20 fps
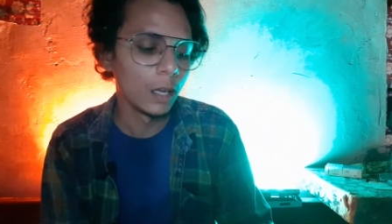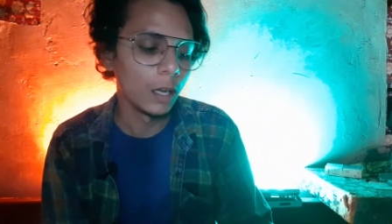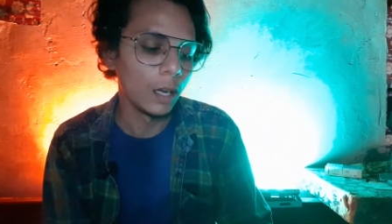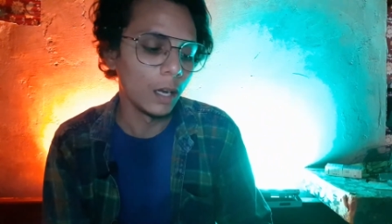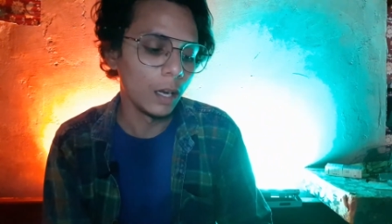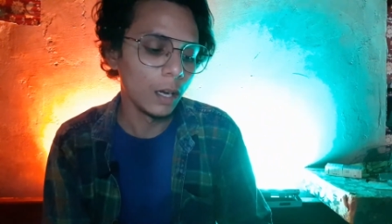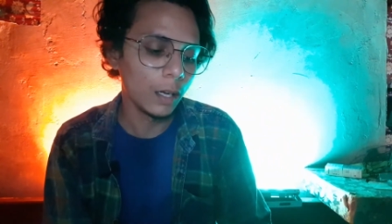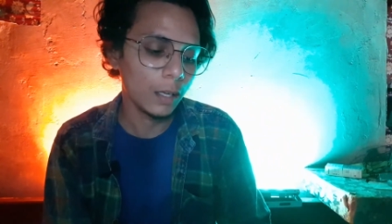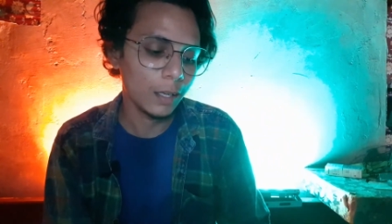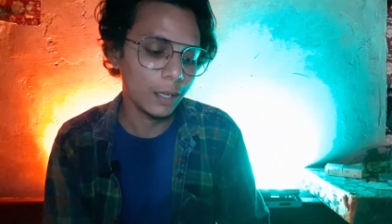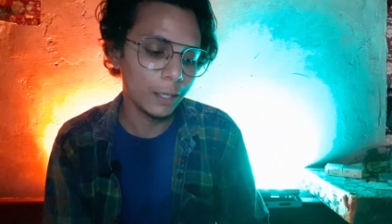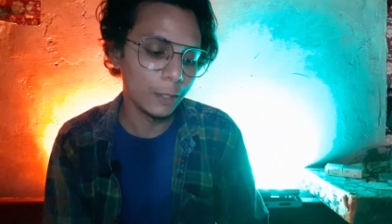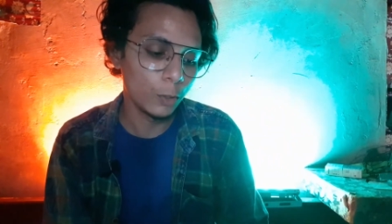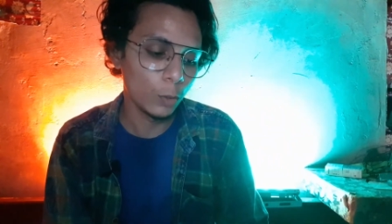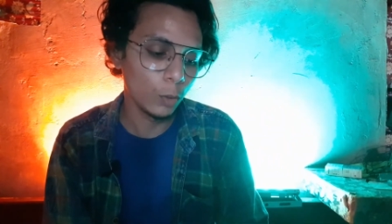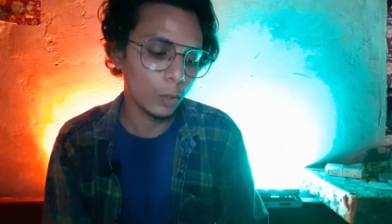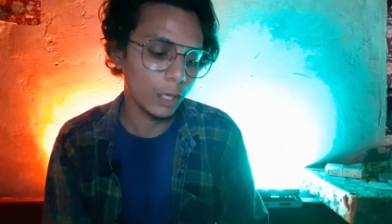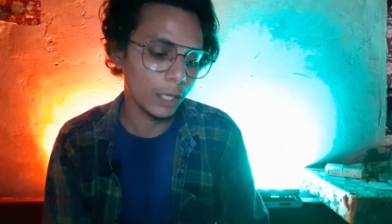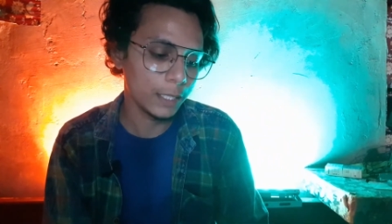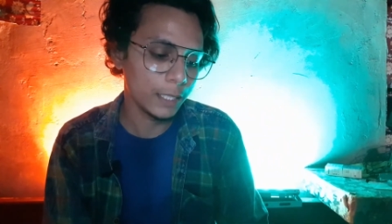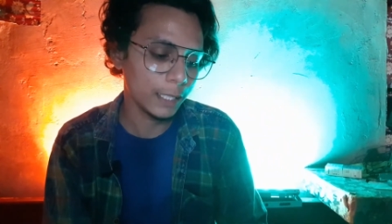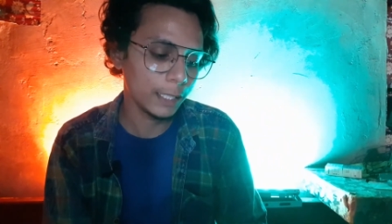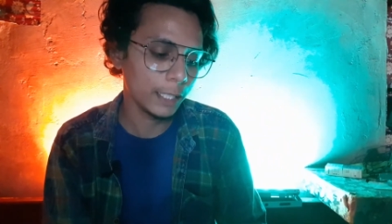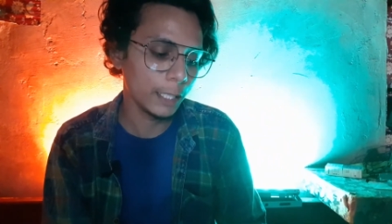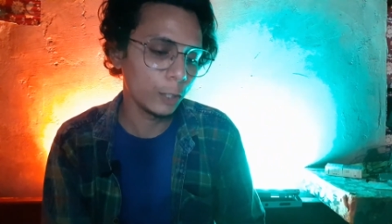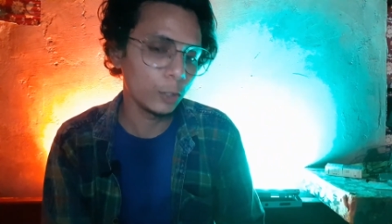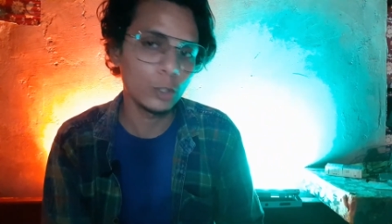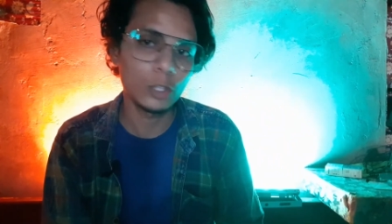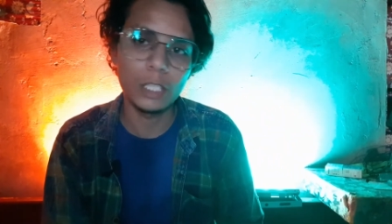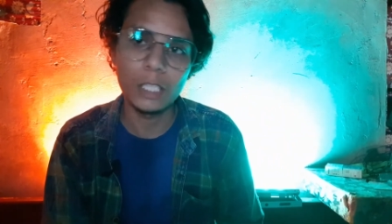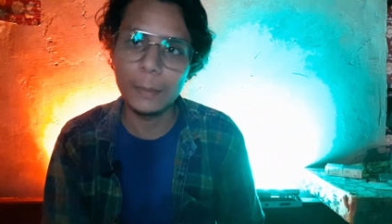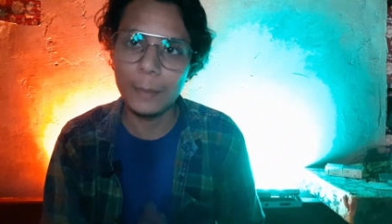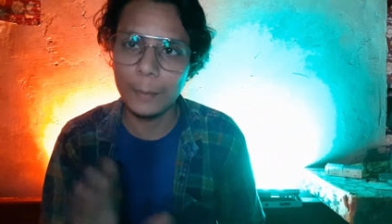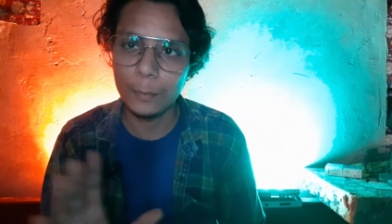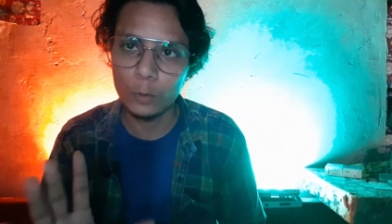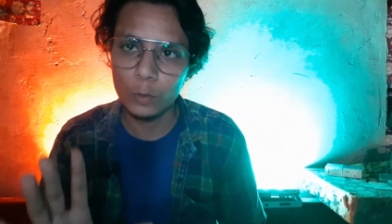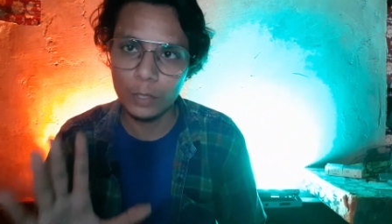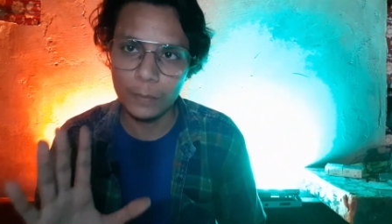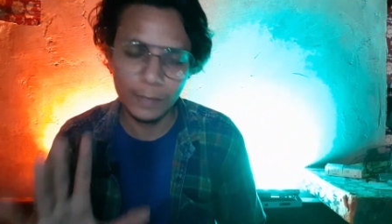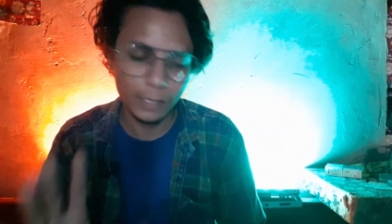कंट्रोल कर सकते हैं तो चलिए मैं
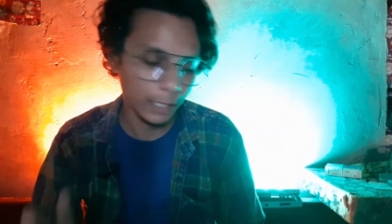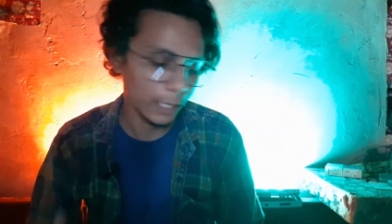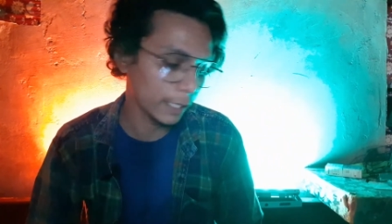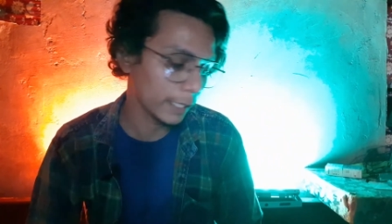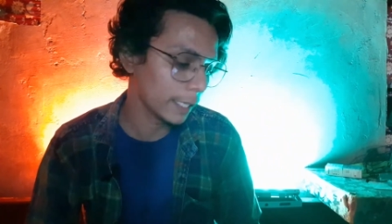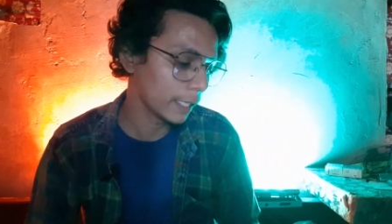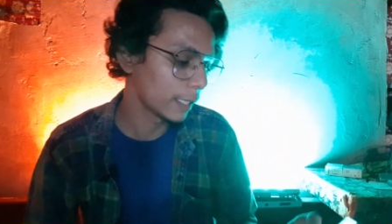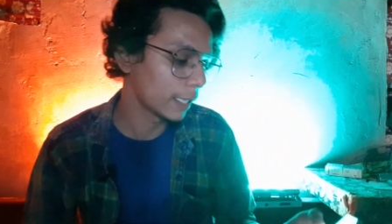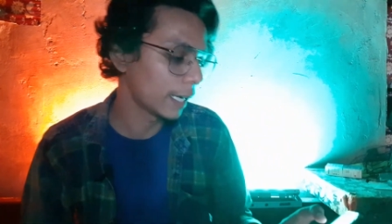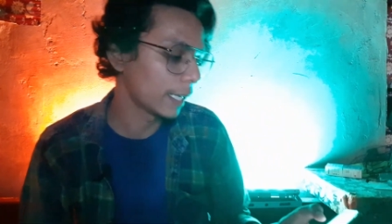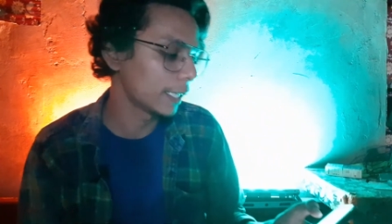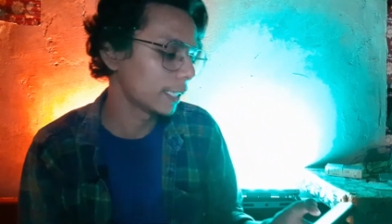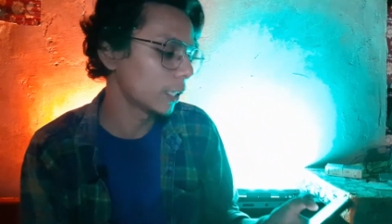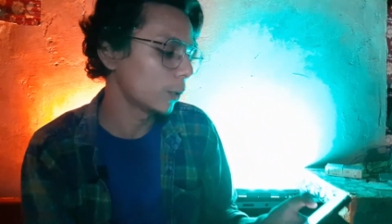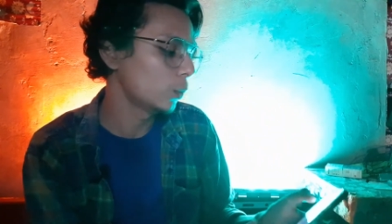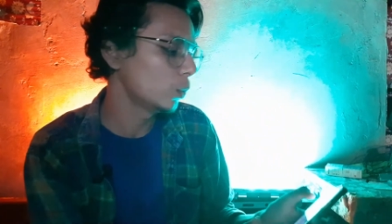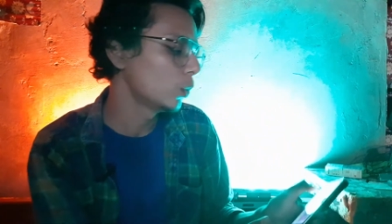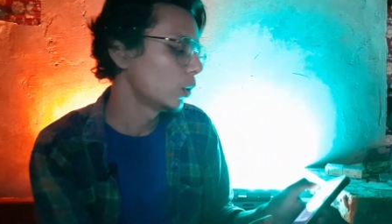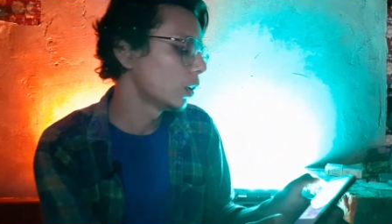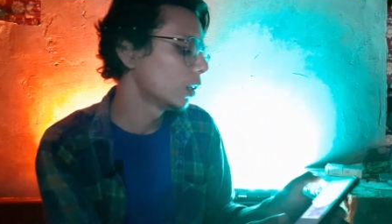आपको एक बार करके दिखा देता हूँ